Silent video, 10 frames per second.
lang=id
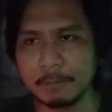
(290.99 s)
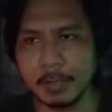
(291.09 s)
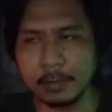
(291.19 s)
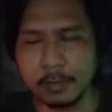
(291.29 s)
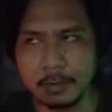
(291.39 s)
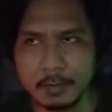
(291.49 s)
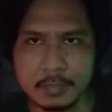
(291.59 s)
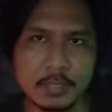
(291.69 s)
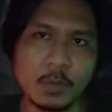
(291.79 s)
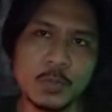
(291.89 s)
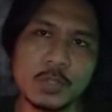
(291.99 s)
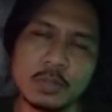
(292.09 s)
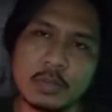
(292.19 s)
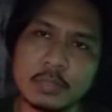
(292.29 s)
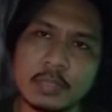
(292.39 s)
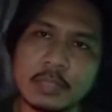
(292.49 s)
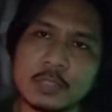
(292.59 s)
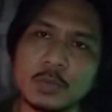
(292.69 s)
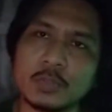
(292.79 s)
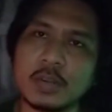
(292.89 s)
uh, eh, Saussure tentang
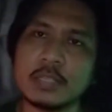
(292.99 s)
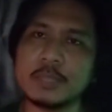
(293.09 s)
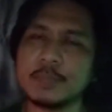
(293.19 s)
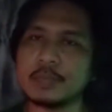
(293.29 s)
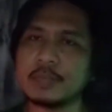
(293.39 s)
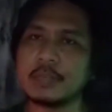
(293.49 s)
strukturalisme.